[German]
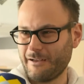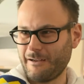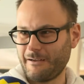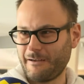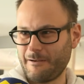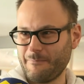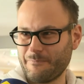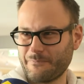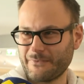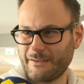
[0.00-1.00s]

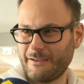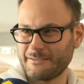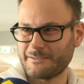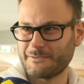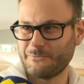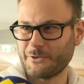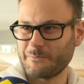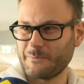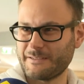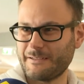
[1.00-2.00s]
Ähm, ja, es wirkt
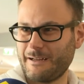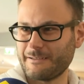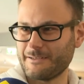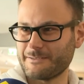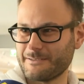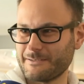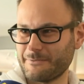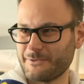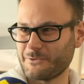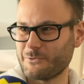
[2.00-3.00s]
ein bisschen anders, jetzt
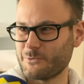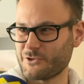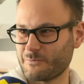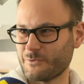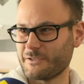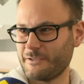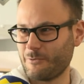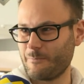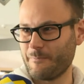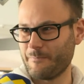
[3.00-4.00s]
nicht wie so ein typisches
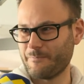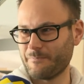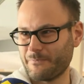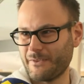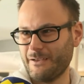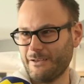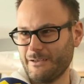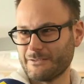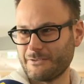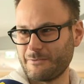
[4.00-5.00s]
Museum,
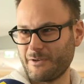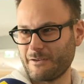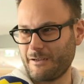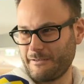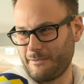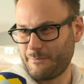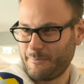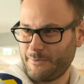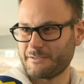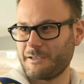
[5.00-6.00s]
sondern man kann hier
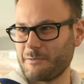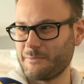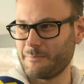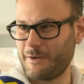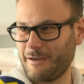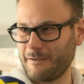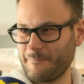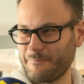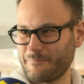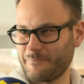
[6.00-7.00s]
ein paar Sachen
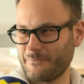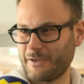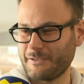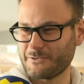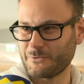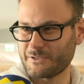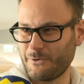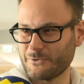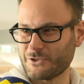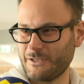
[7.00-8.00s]
mitmachen, kann hier so durchs
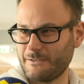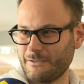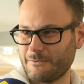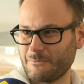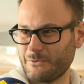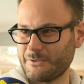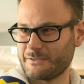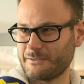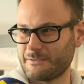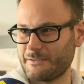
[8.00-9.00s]
Haus schlendern und
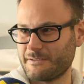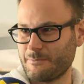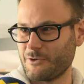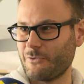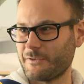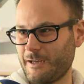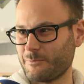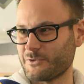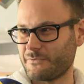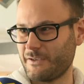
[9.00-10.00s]
es ist eine ziemlich offene
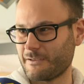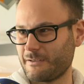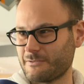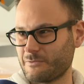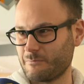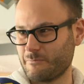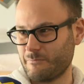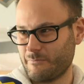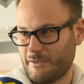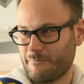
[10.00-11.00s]
Atmosphäre. Also
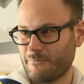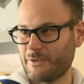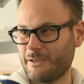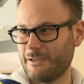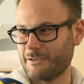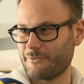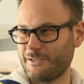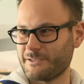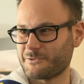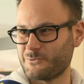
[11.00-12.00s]
mir
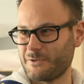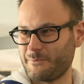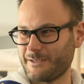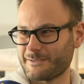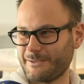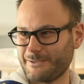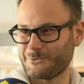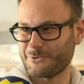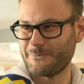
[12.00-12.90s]
gefällt es jetzt gut im ersten Eindruck.